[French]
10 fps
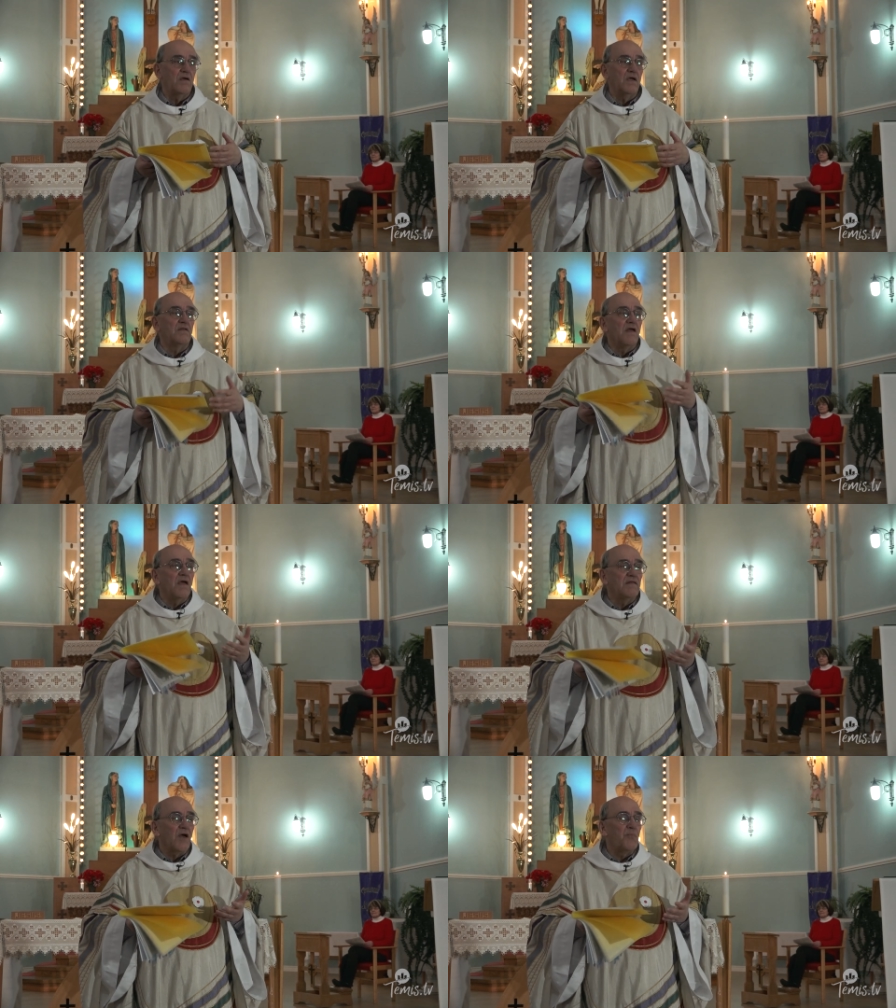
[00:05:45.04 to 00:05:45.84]
été
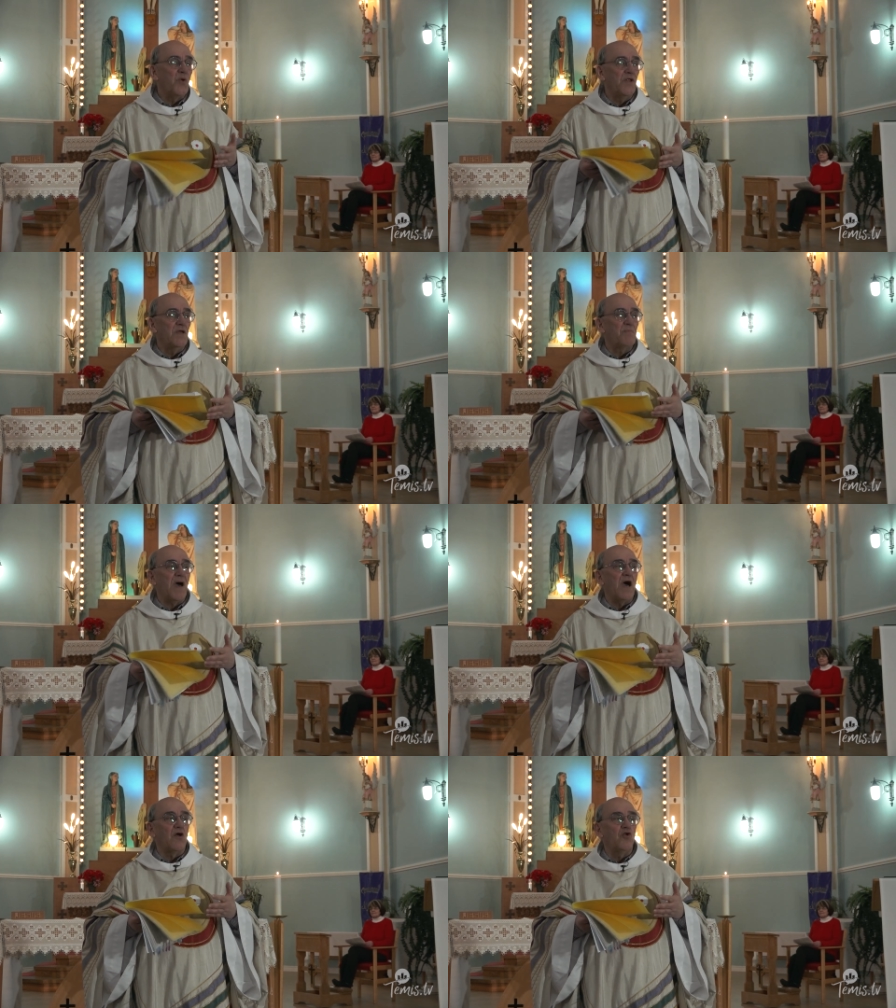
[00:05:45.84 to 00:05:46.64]
interpellé
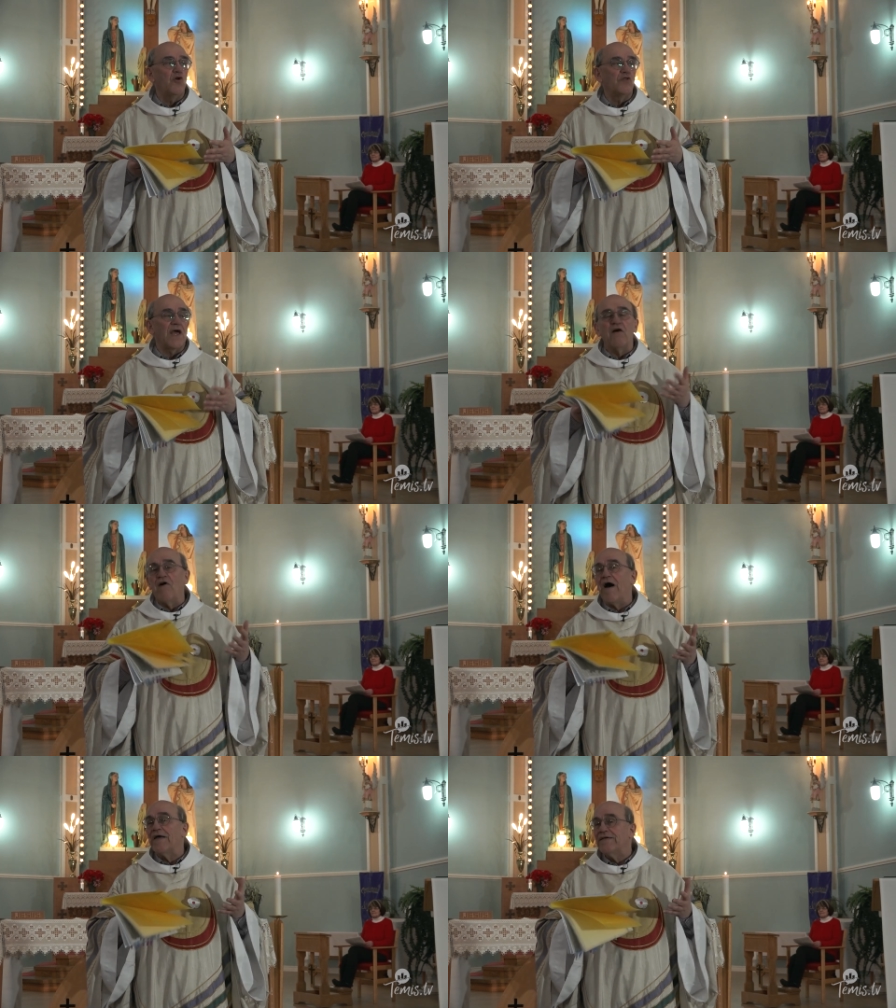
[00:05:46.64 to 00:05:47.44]
par le
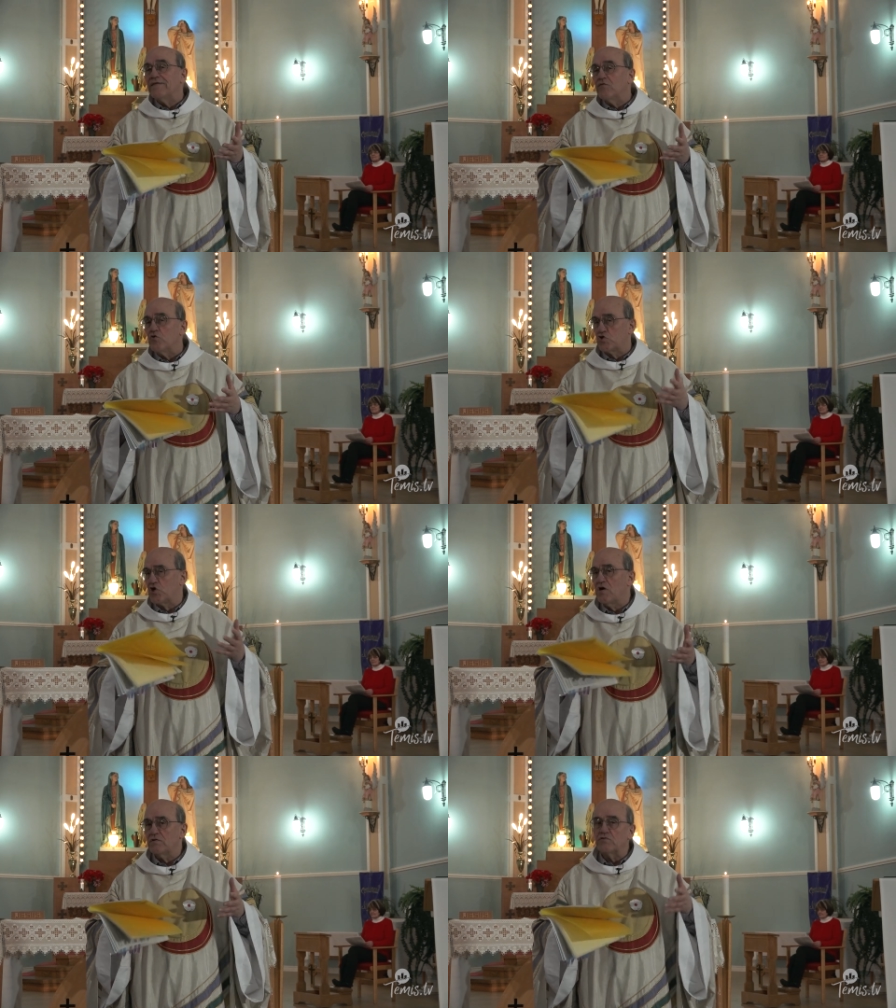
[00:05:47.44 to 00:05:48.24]
travail de
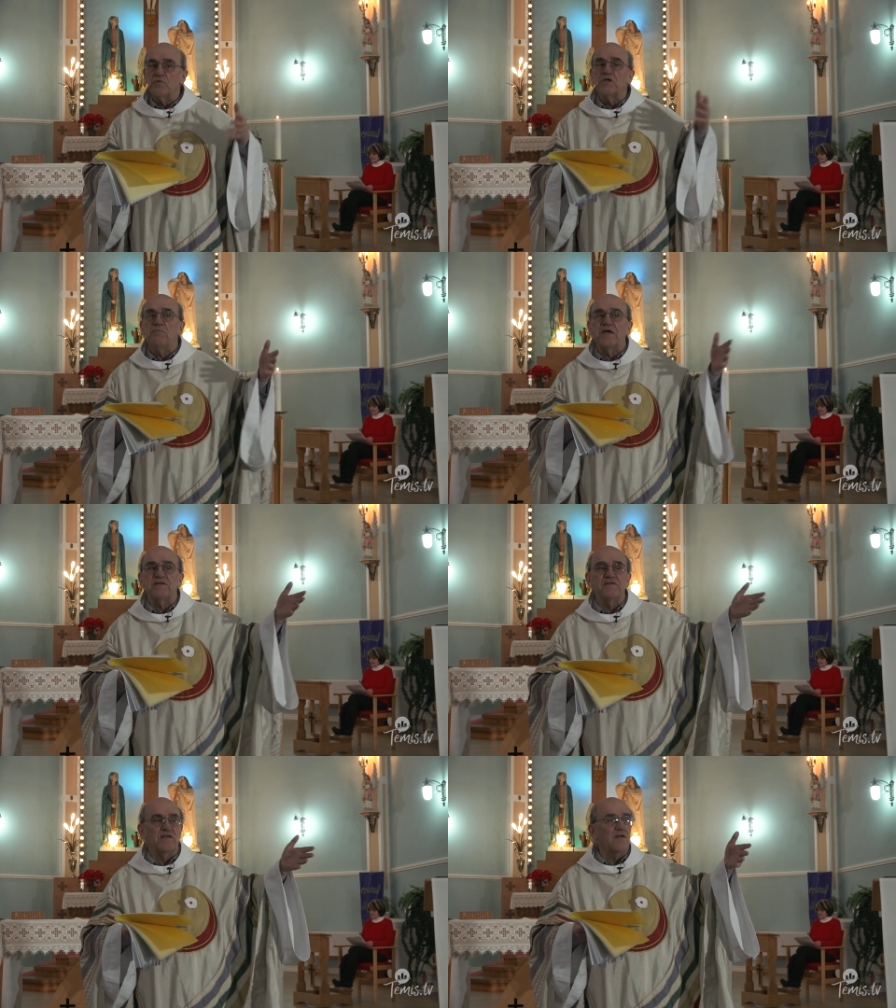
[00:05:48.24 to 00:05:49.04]
Jean, celui qui
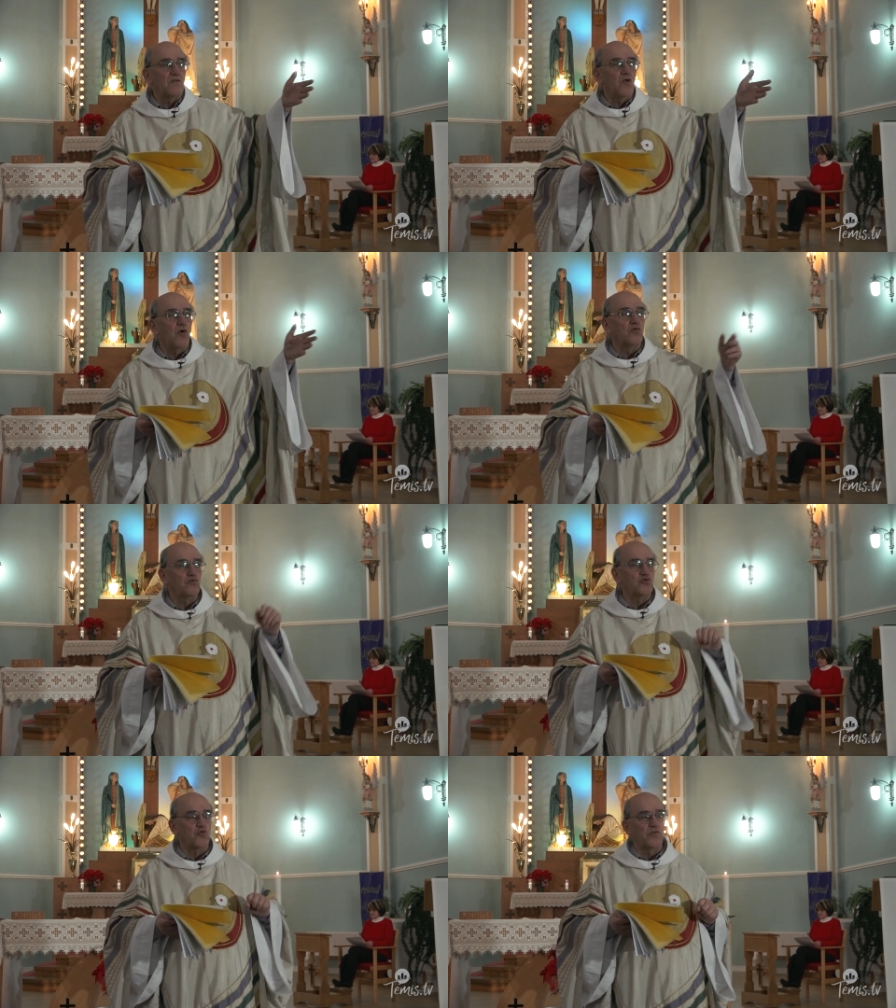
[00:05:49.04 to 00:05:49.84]
baptisait le long
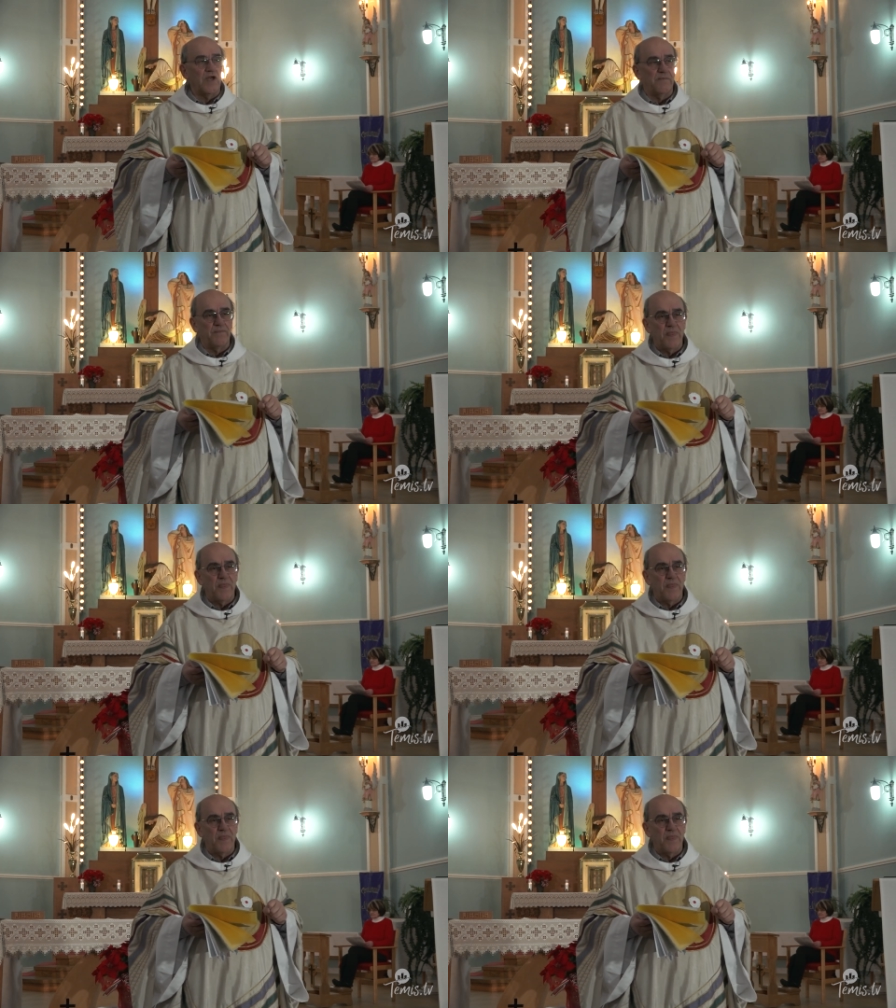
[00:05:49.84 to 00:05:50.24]
du Jourdain.